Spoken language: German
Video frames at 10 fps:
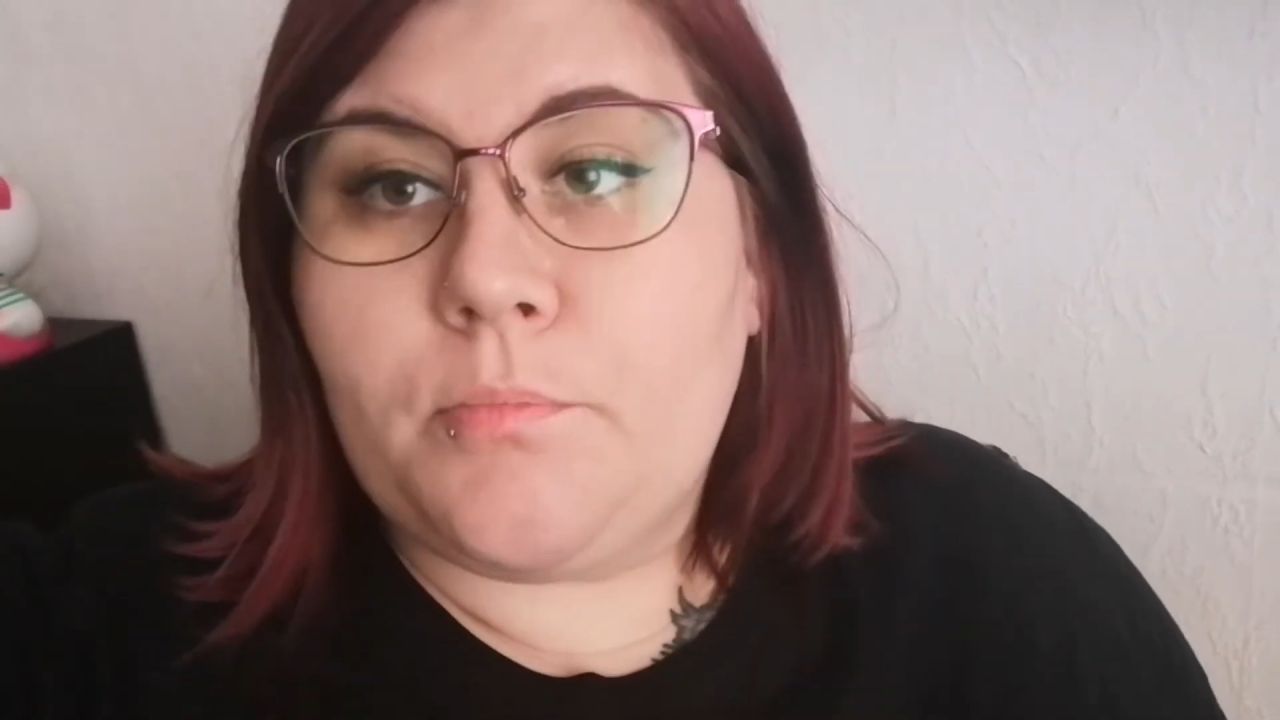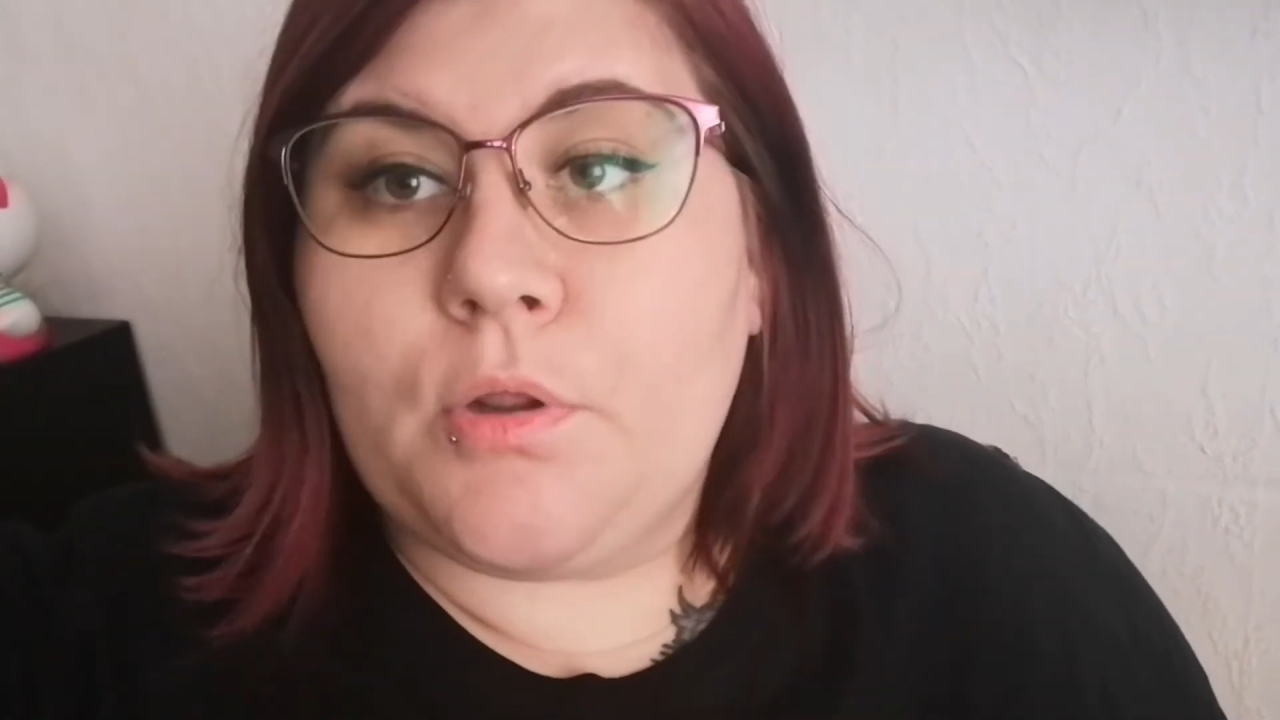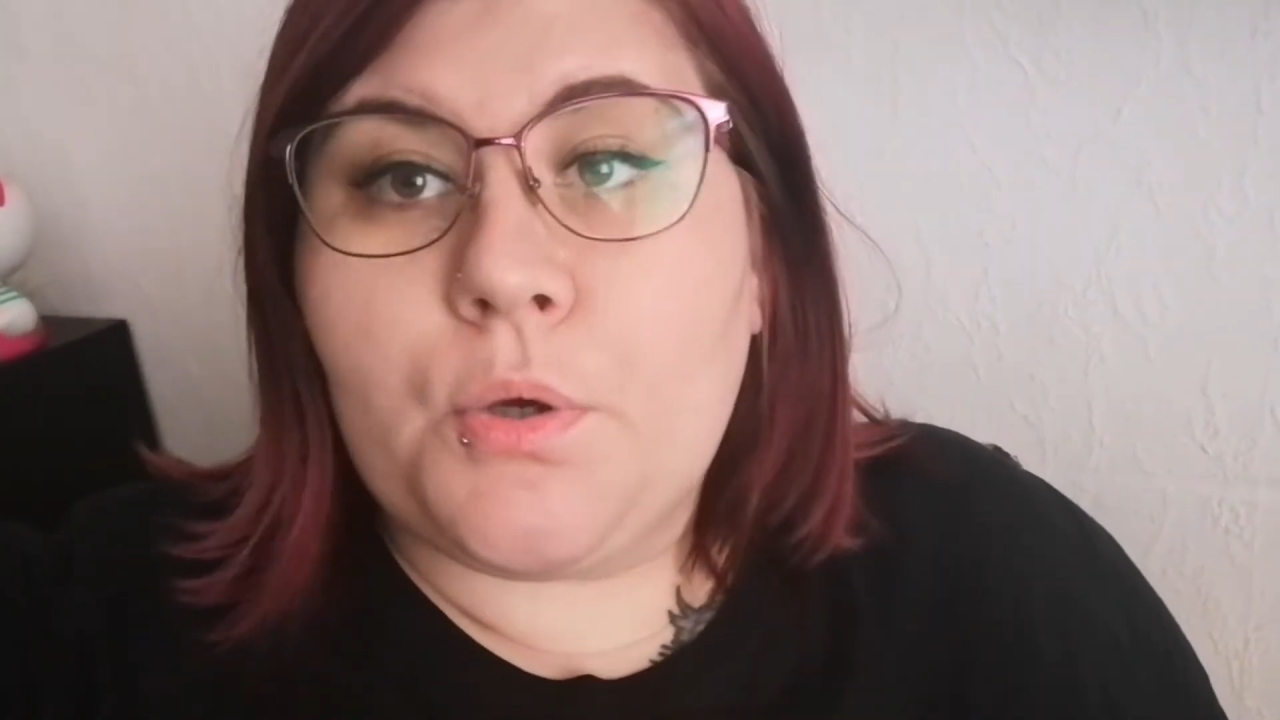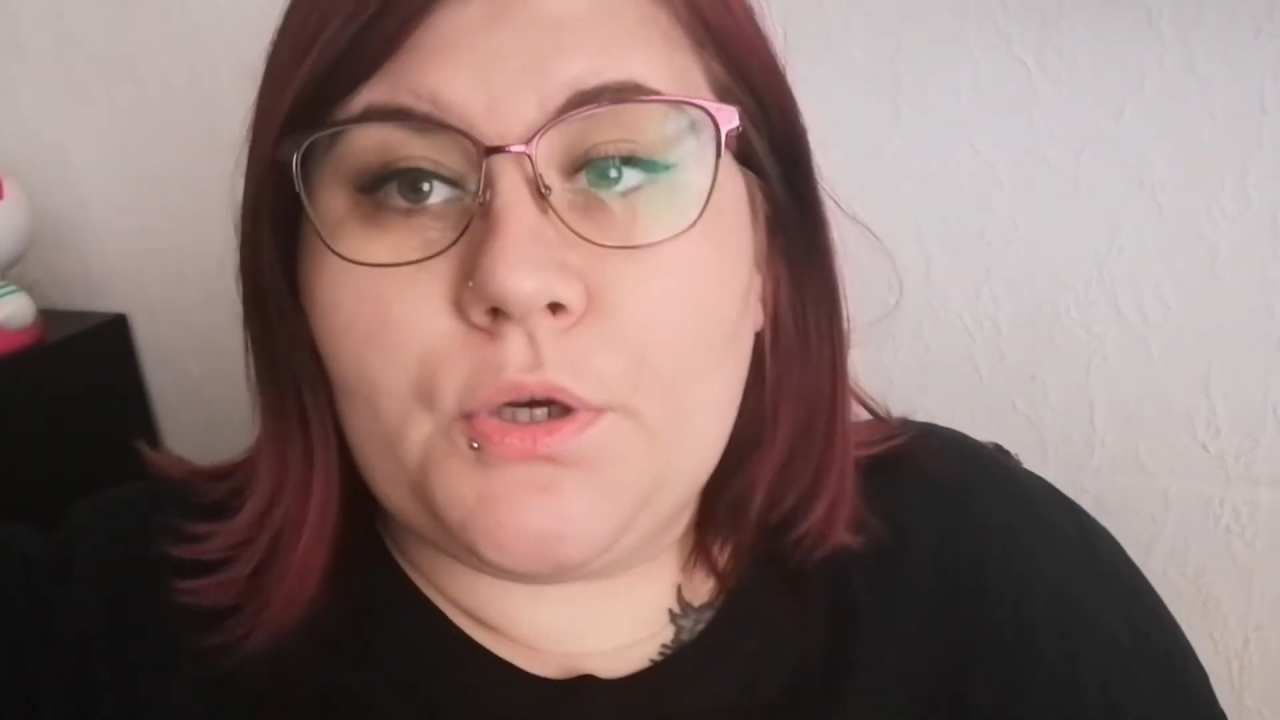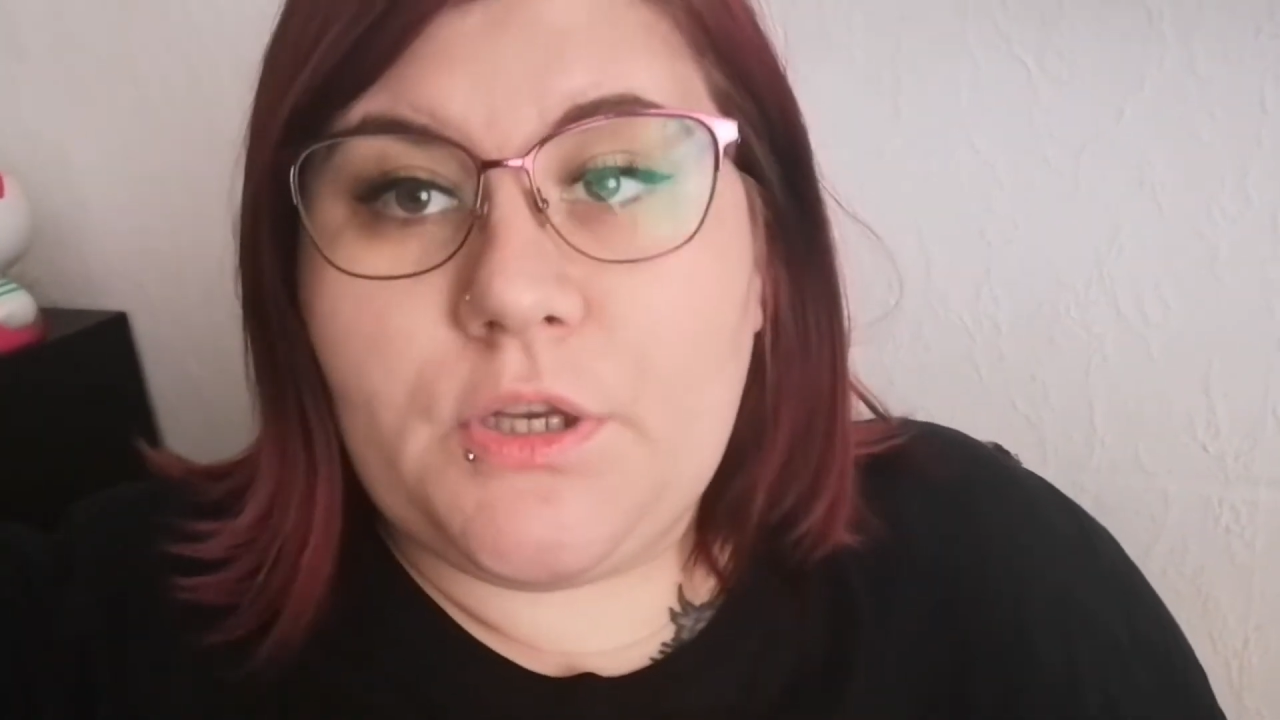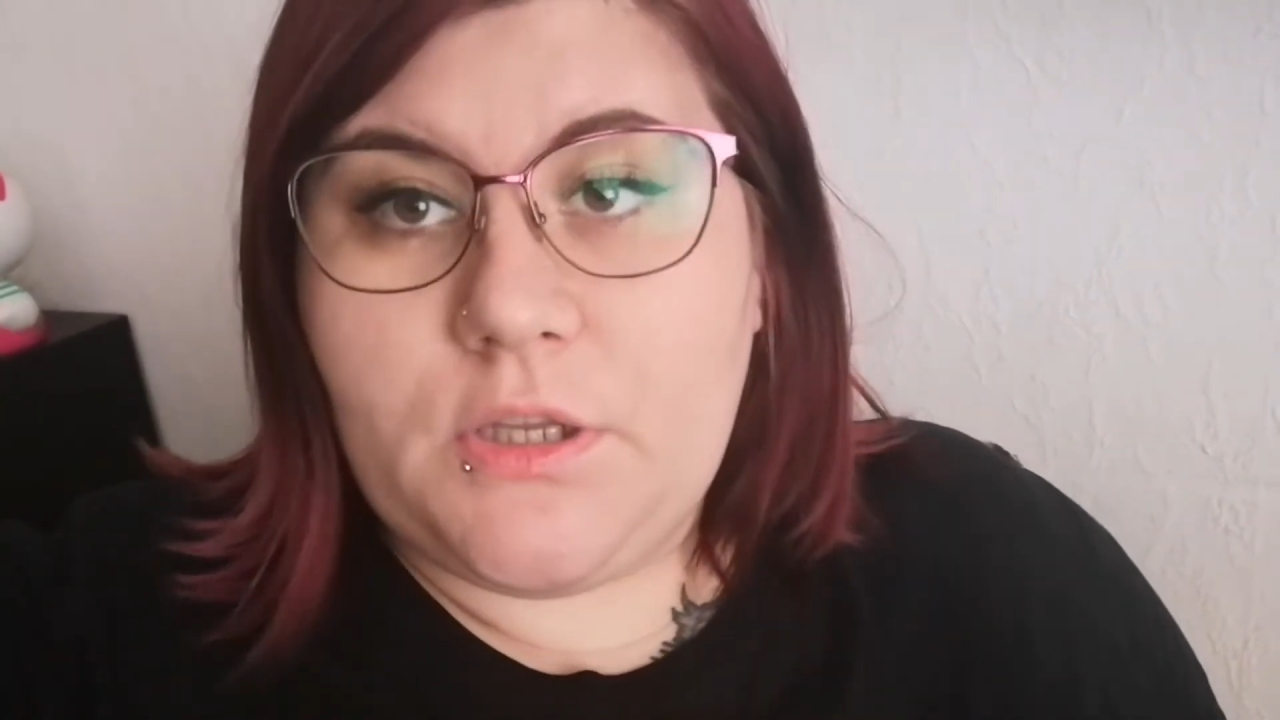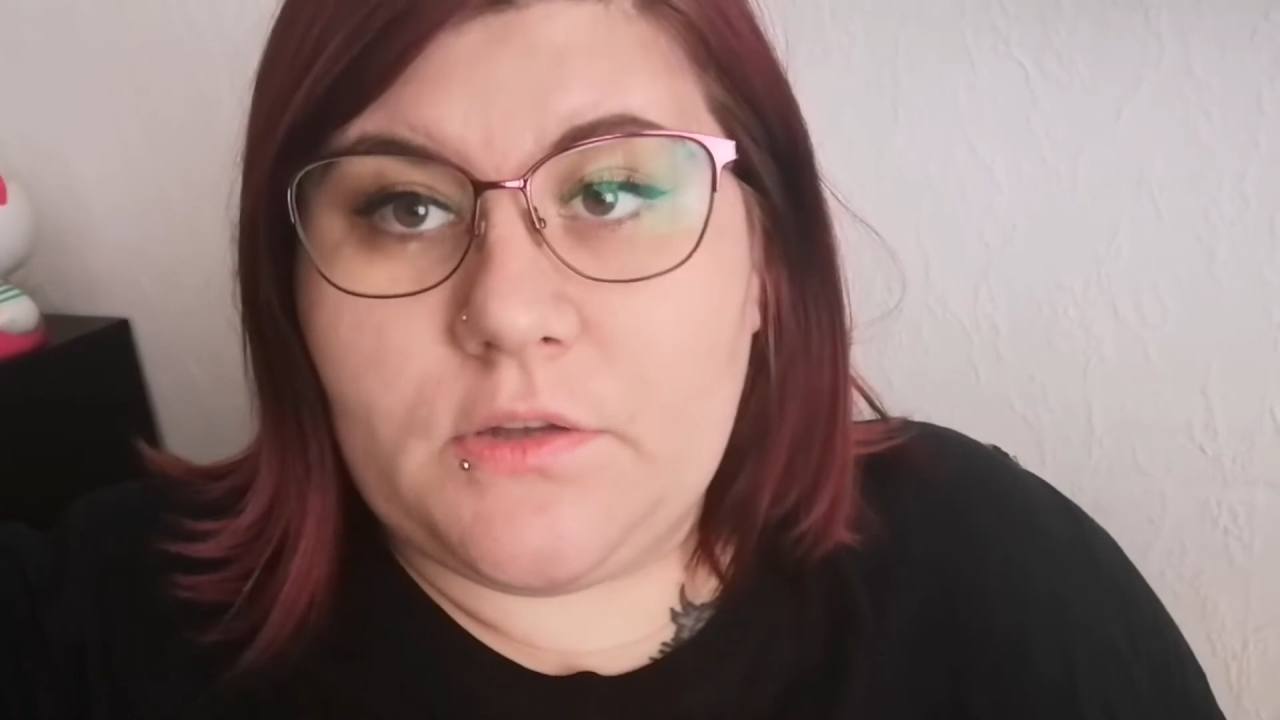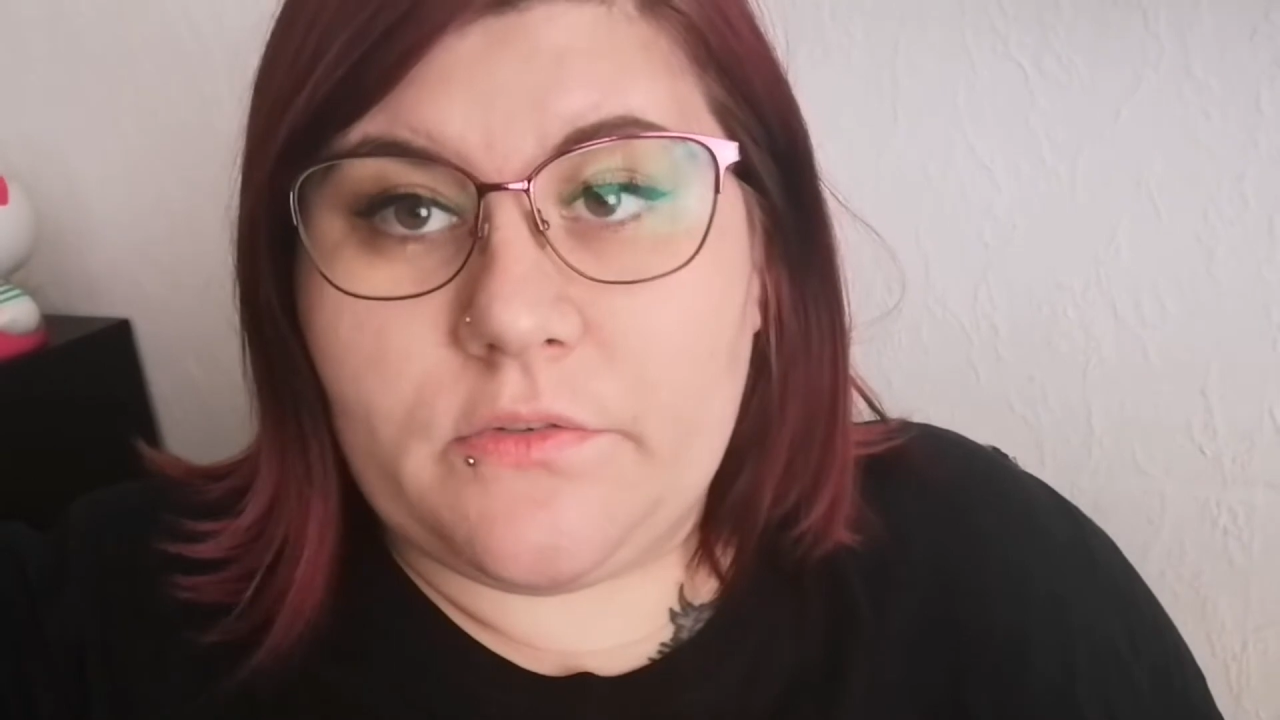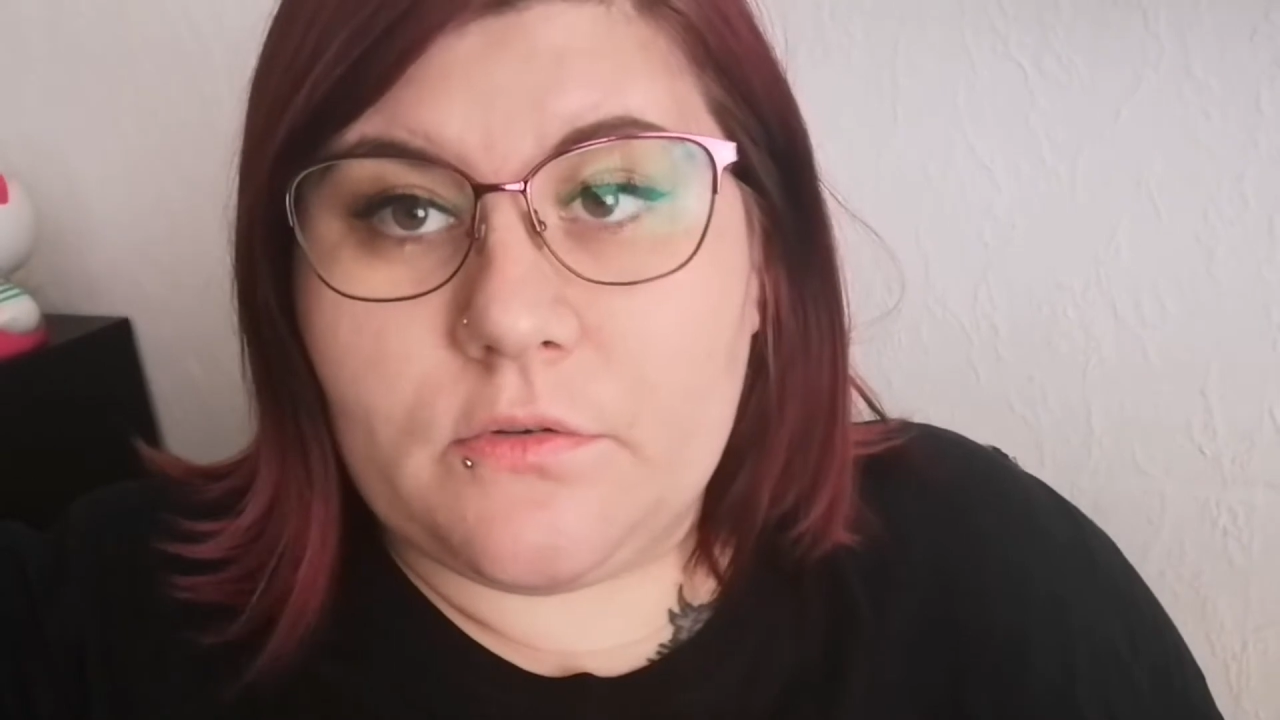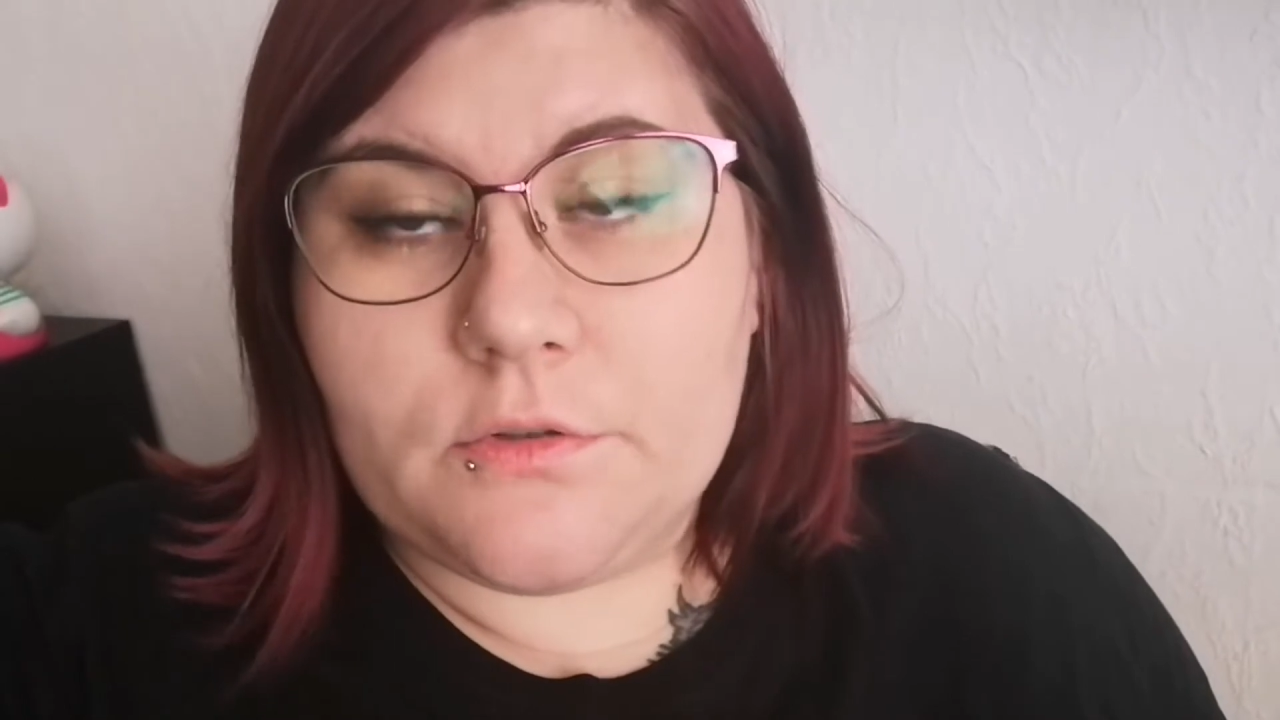
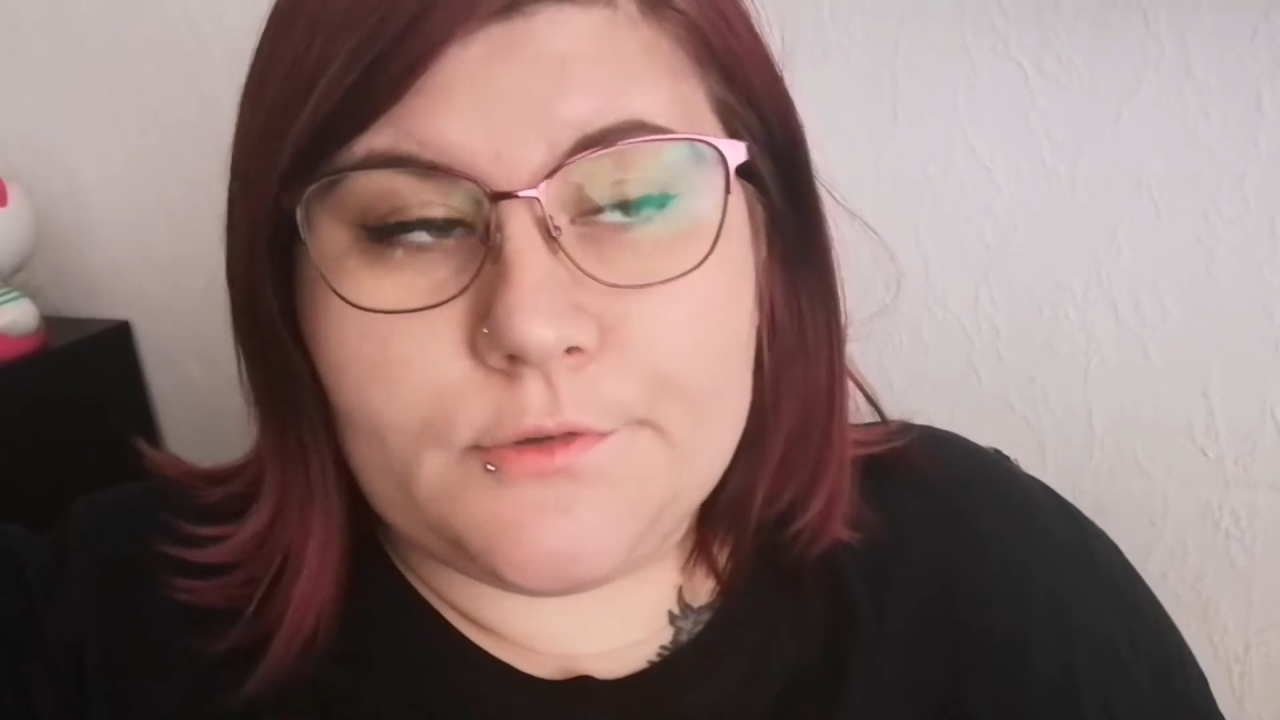Bolognese.